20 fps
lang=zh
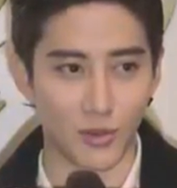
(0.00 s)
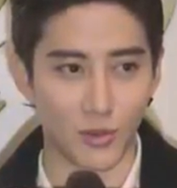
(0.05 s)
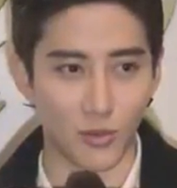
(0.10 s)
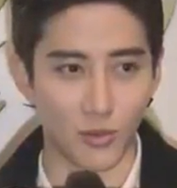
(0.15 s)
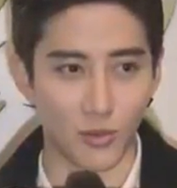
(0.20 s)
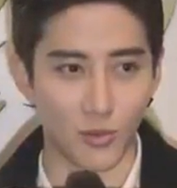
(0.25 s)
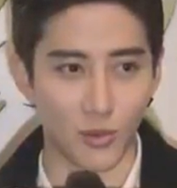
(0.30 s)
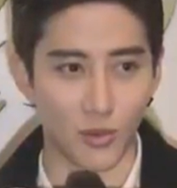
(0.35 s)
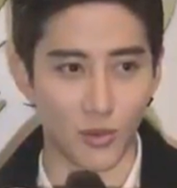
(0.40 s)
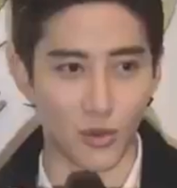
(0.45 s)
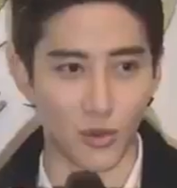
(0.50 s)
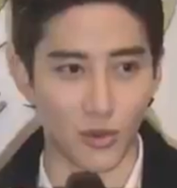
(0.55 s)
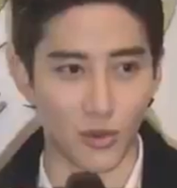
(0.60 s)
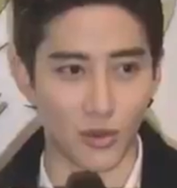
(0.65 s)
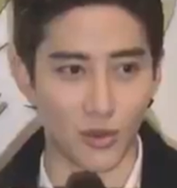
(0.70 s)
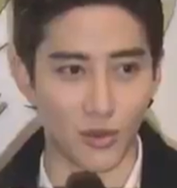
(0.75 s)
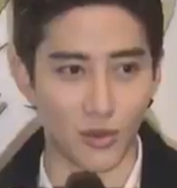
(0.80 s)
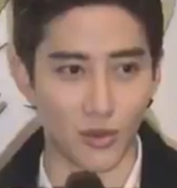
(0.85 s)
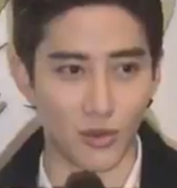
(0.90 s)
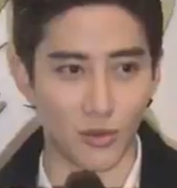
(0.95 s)

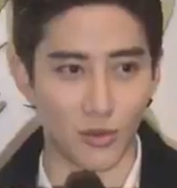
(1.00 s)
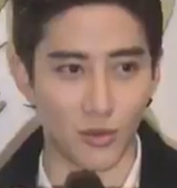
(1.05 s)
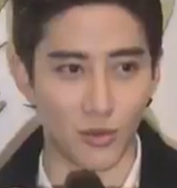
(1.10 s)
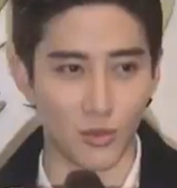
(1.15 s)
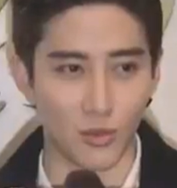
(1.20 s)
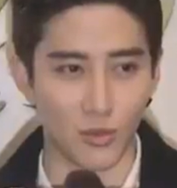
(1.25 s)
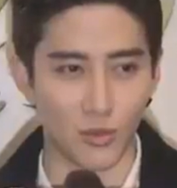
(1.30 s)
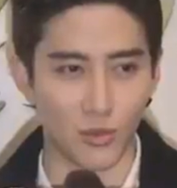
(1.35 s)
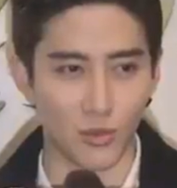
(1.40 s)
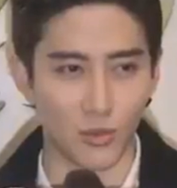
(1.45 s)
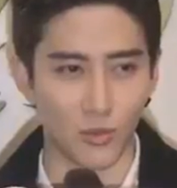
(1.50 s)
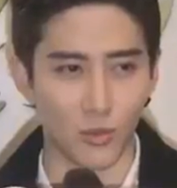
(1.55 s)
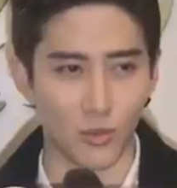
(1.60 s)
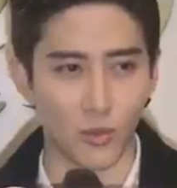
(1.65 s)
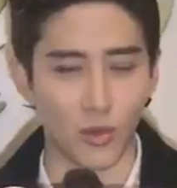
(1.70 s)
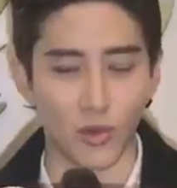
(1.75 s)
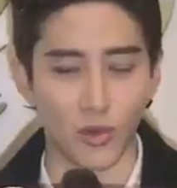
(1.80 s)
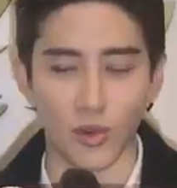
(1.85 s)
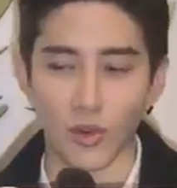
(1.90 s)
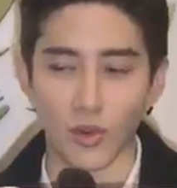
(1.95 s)
我
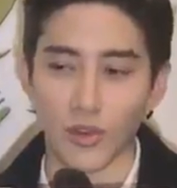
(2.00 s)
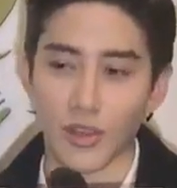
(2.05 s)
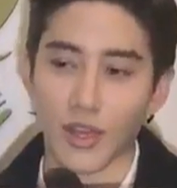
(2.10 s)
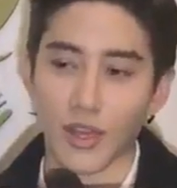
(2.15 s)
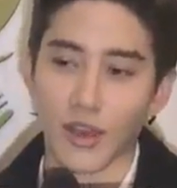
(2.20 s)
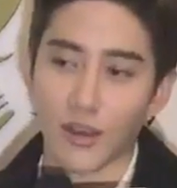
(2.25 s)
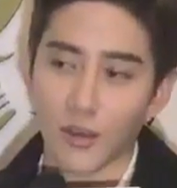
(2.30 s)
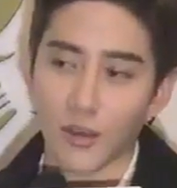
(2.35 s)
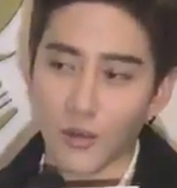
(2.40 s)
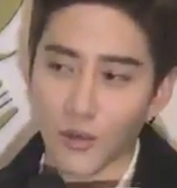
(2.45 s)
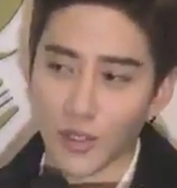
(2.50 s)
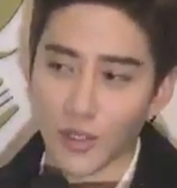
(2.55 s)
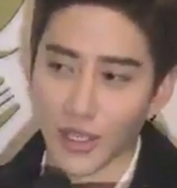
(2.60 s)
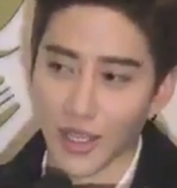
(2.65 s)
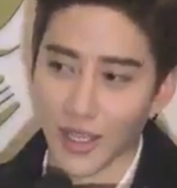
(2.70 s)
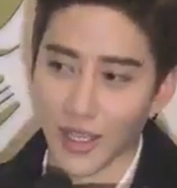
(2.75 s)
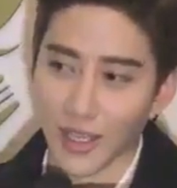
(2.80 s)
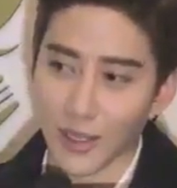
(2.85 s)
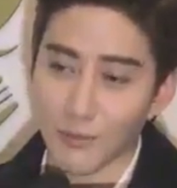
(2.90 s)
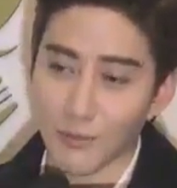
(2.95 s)
我要
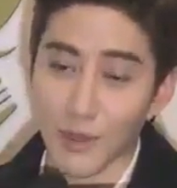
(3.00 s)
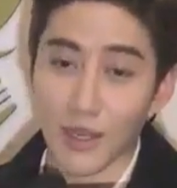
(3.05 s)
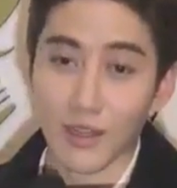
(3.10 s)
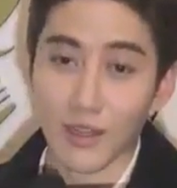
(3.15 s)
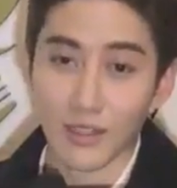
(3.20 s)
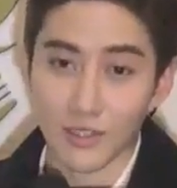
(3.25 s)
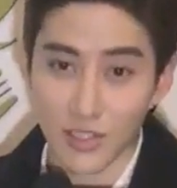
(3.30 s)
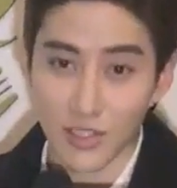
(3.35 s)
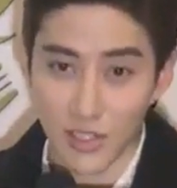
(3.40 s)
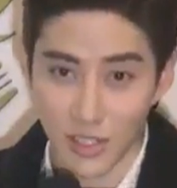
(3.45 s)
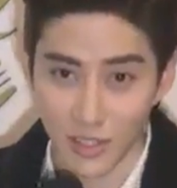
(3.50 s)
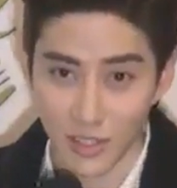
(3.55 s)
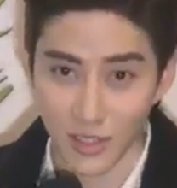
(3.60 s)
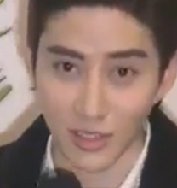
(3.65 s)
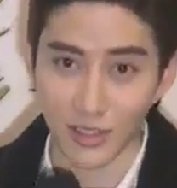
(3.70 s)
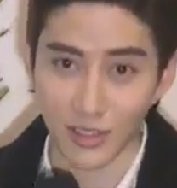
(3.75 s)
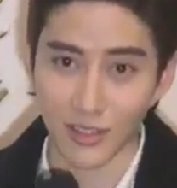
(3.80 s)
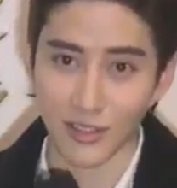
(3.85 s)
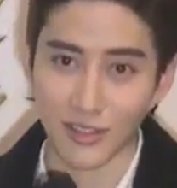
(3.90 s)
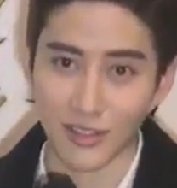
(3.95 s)
给别人
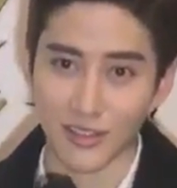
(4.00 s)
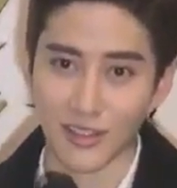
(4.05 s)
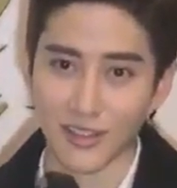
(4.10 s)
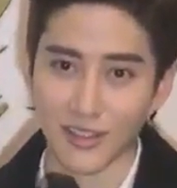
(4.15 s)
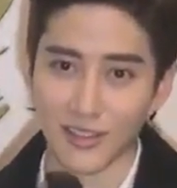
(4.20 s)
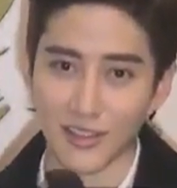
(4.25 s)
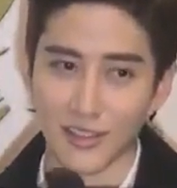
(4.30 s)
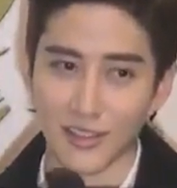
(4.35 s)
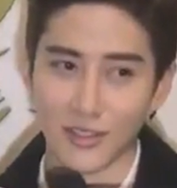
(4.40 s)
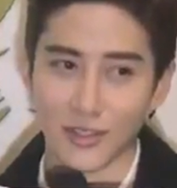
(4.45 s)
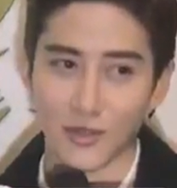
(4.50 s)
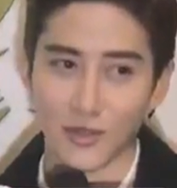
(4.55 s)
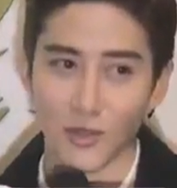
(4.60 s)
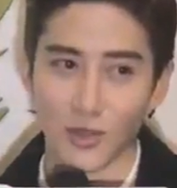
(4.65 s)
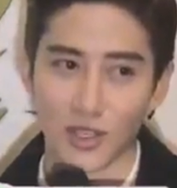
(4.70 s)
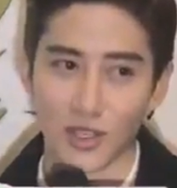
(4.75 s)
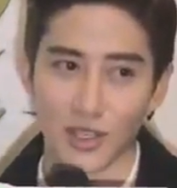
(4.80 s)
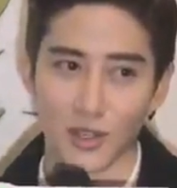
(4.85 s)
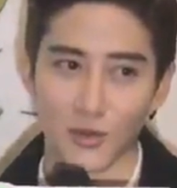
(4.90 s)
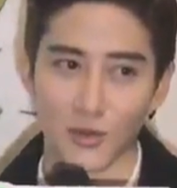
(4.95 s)
吃，所
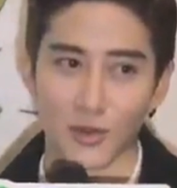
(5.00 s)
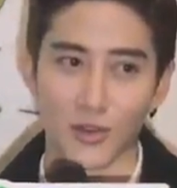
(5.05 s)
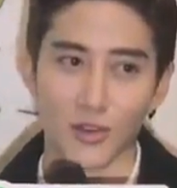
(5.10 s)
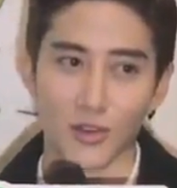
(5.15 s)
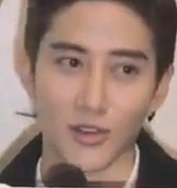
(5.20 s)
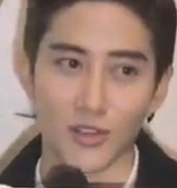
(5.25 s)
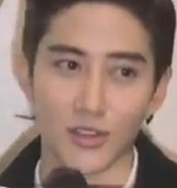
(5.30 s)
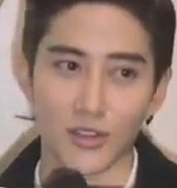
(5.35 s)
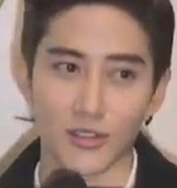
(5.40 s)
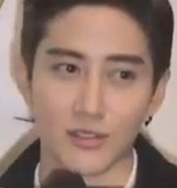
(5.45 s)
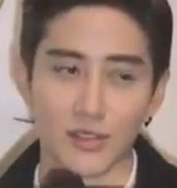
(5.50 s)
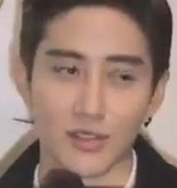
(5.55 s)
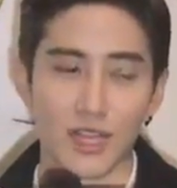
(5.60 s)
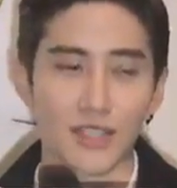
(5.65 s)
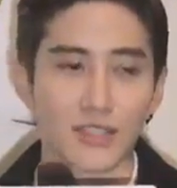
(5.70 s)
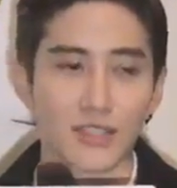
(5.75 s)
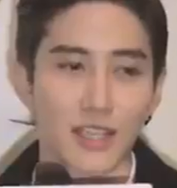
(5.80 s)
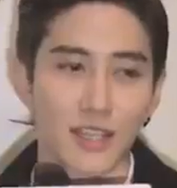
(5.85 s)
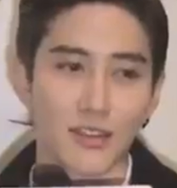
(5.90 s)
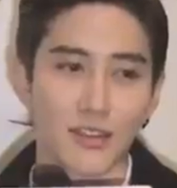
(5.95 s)
以我当
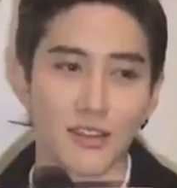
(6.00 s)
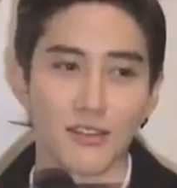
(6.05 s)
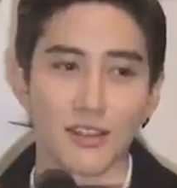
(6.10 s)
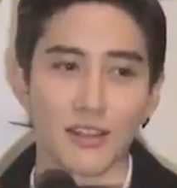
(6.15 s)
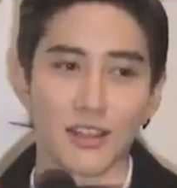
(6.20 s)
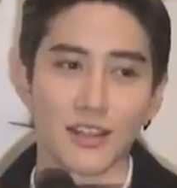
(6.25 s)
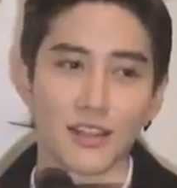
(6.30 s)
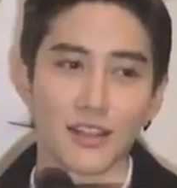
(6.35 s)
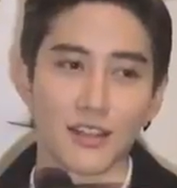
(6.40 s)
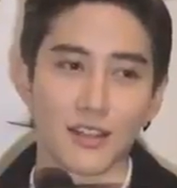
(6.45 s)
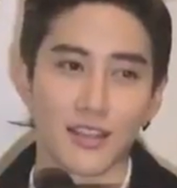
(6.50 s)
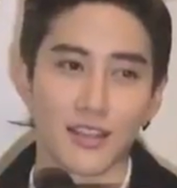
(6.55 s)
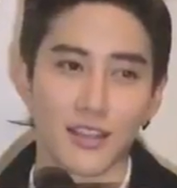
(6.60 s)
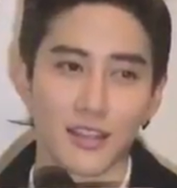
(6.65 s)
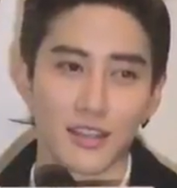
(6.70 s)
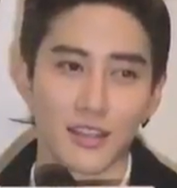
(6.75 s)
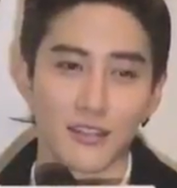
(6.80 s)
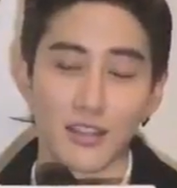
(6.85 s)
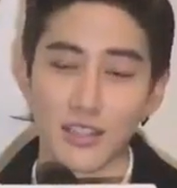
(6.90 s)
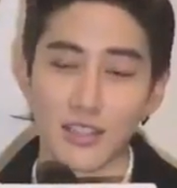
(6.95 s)
在一个人
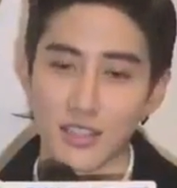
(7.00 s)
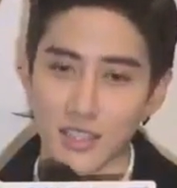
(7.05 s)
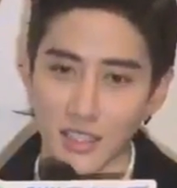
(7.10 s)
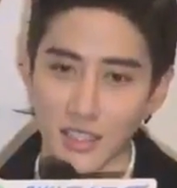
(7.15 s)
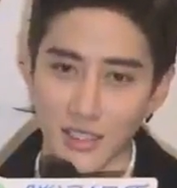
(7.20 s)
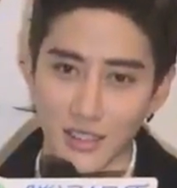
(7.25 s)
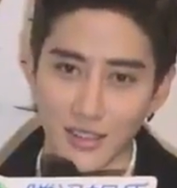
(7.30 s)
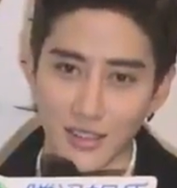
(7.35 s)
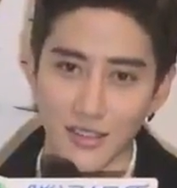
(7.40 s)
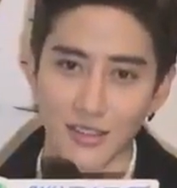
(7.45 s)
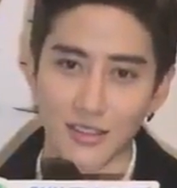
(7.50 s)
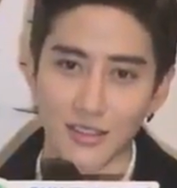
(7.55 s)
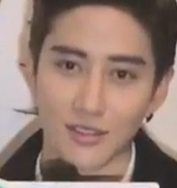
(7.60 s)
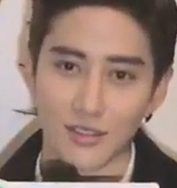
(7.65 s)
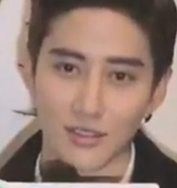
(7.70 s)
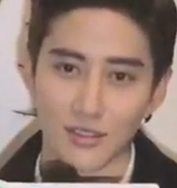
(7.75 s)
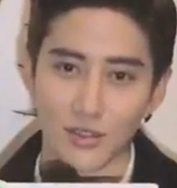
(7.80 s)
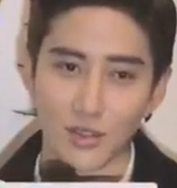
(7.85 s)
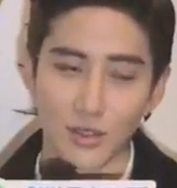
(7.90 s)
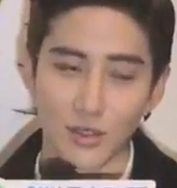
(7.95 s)
认真，
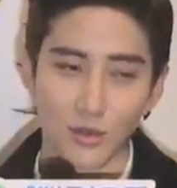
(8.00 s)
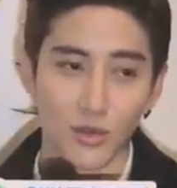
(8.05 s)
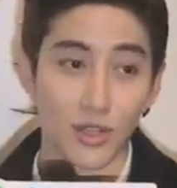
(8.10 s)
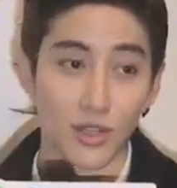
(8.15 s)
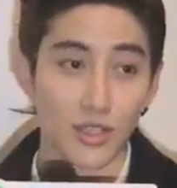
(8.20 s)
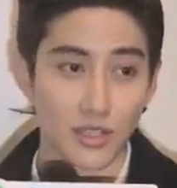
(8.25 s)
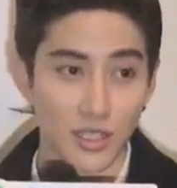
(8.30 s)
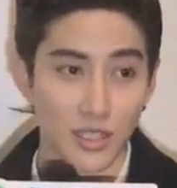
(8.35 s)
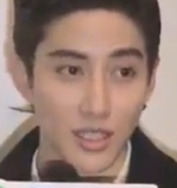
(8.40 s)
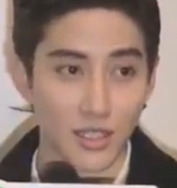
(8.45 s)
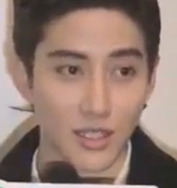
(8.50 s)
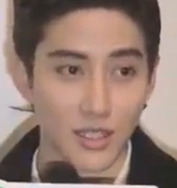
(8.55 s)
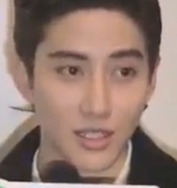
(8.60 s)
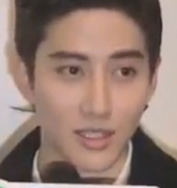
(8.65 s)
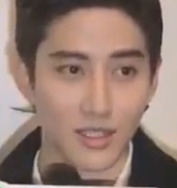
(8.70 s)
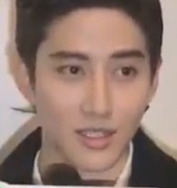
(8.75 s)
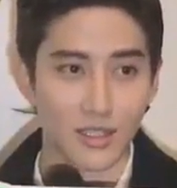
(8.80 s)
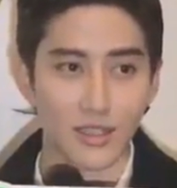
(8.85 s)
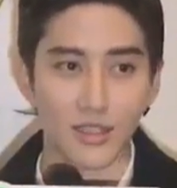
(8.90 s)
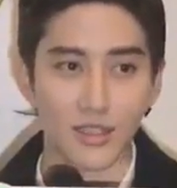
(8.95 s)
所以我认真，
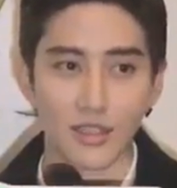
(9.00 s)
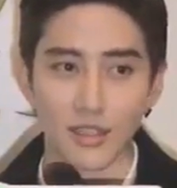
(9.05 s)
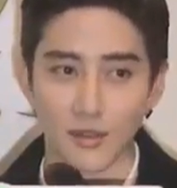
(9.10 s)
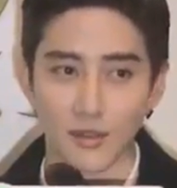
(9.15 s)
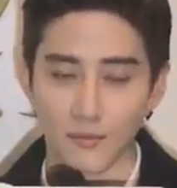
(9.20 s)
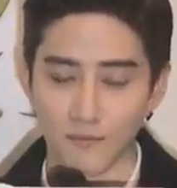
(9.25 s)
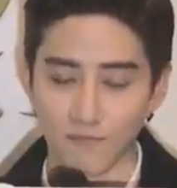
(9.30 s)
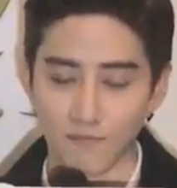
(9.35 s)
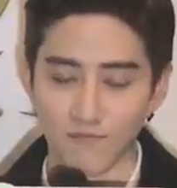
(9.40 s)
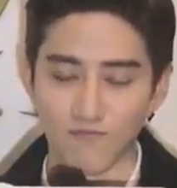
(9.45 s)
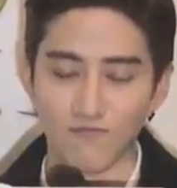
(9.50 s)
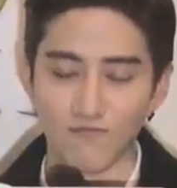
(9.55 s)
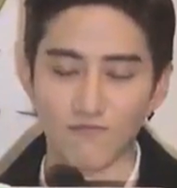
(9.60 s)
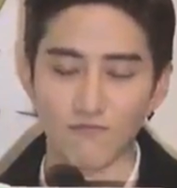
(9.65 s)
嗯。